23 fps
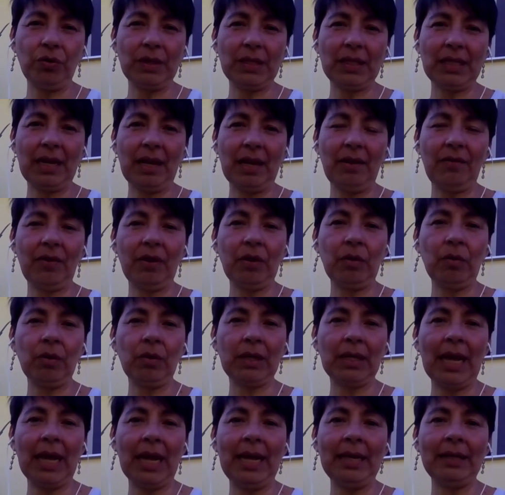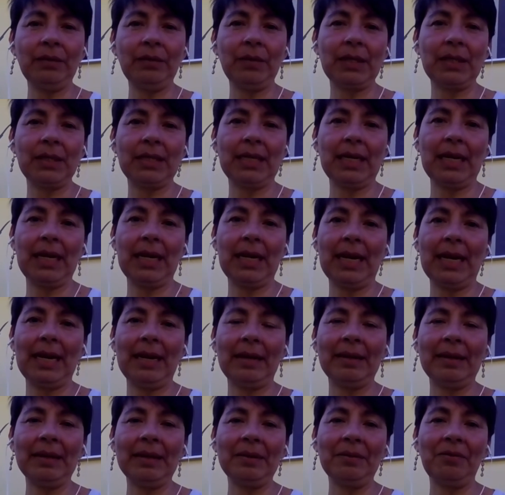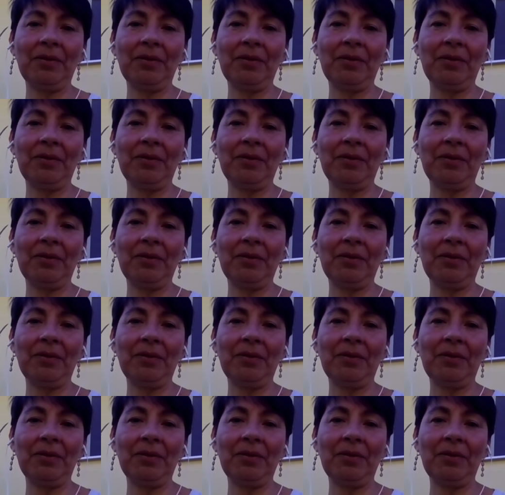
nuestra dificultad, nuestra